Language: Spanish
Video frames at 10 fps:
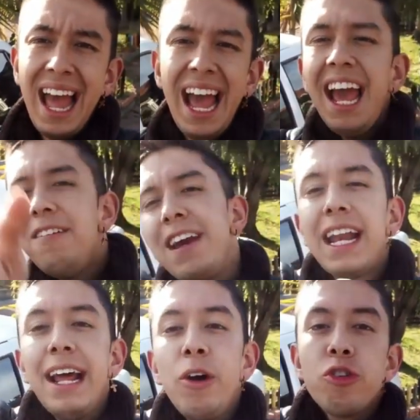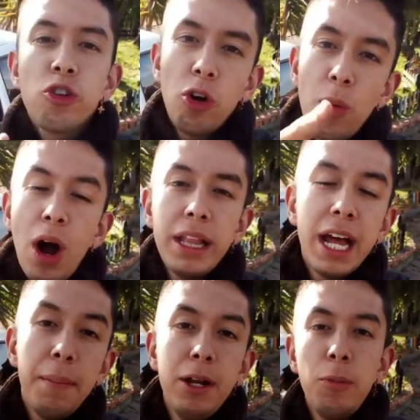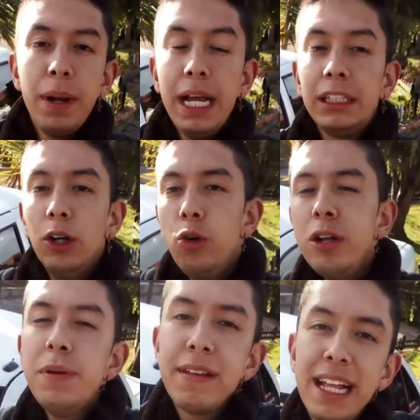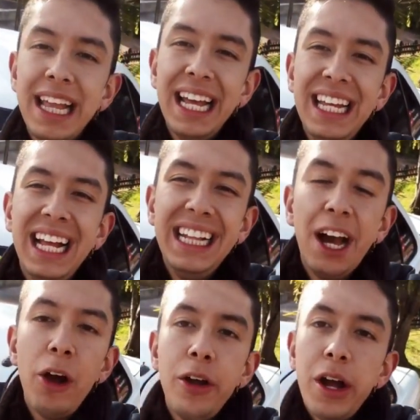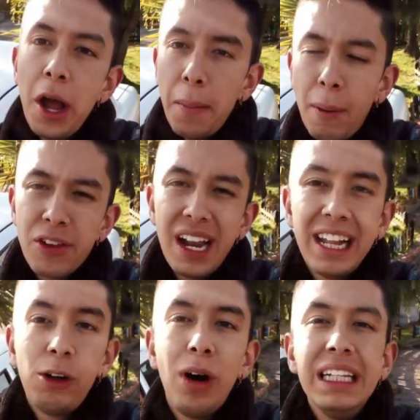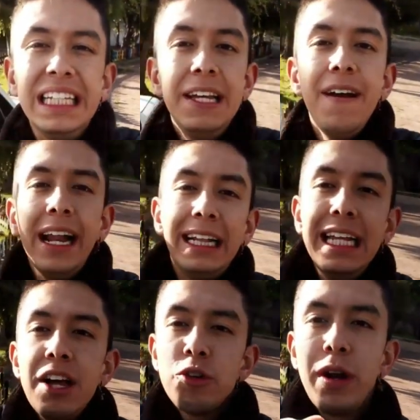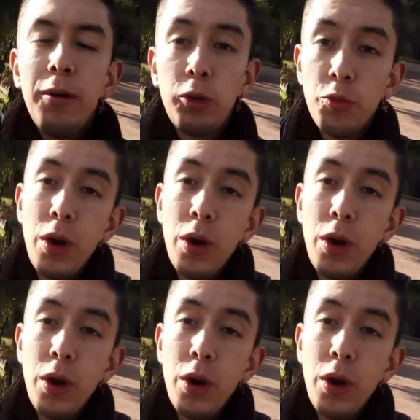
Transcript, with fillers: Hey fierreros, ¿cómo andan? Mi nombre es Luis Vicente y el día de hoy vamos a hablar de cosas divertidas sobre autos.